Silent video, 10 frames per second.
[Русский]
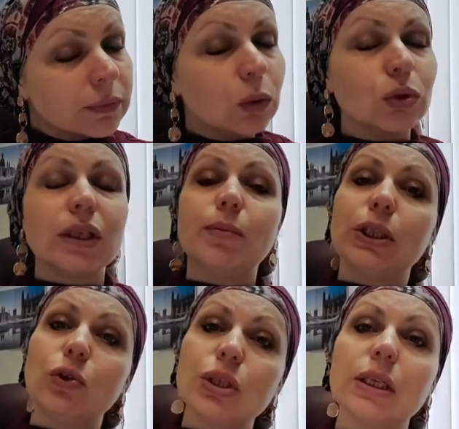Вот они
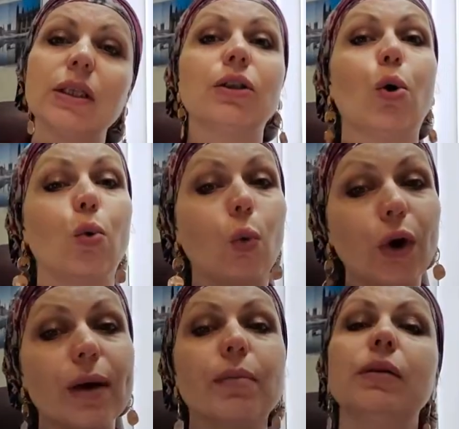приносят, и на
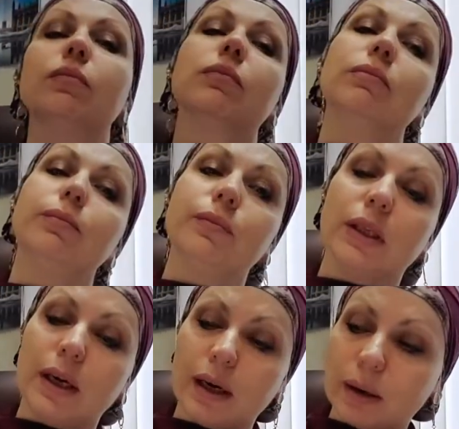уроке мы
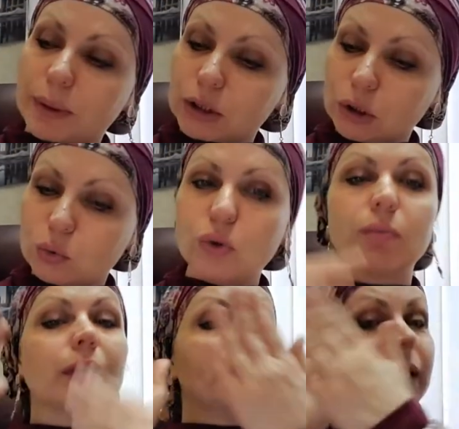э,
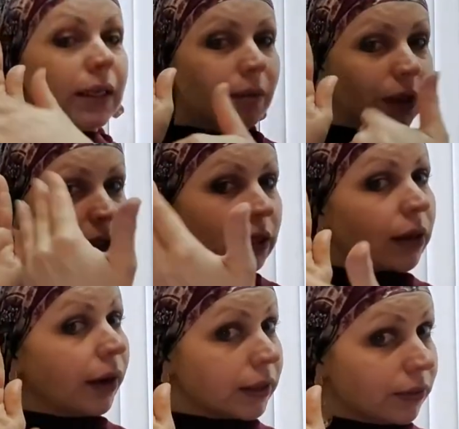практикуем об этой семье
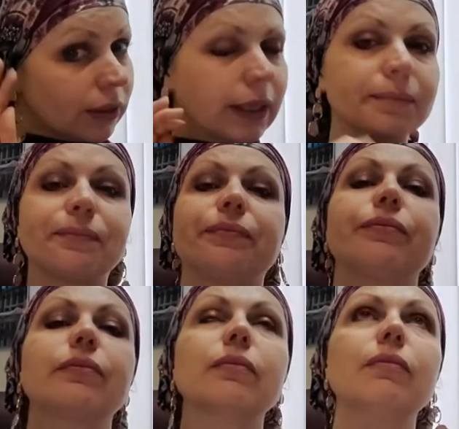рассказывать, да.
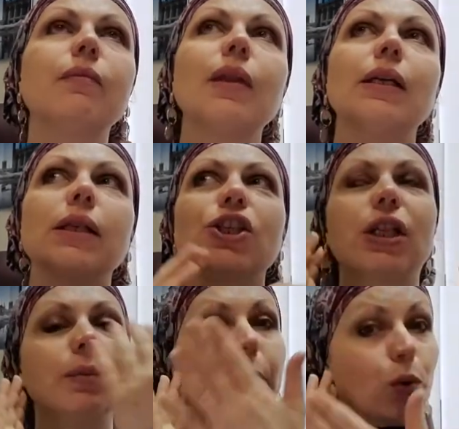
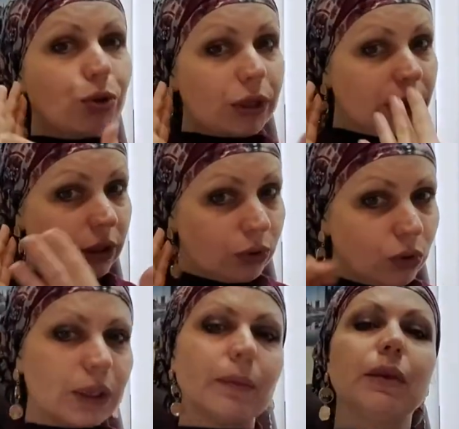Сначала мы просто
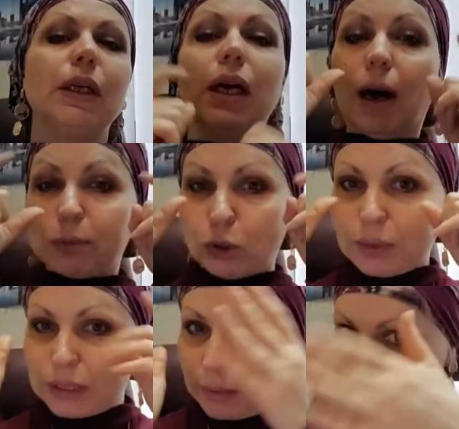тренируемся, а потом
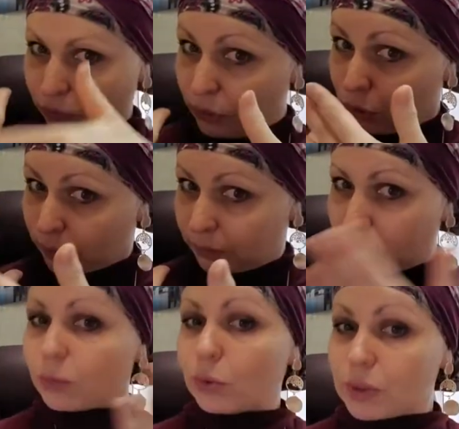я снимаю видео.
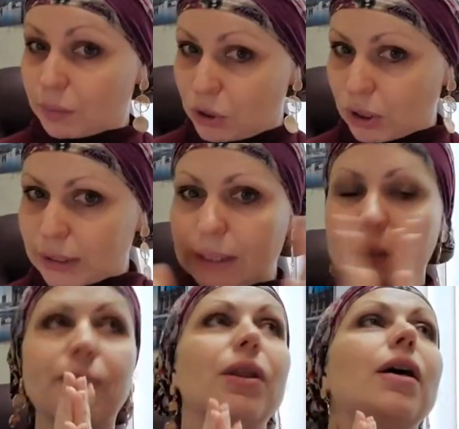Замечательно.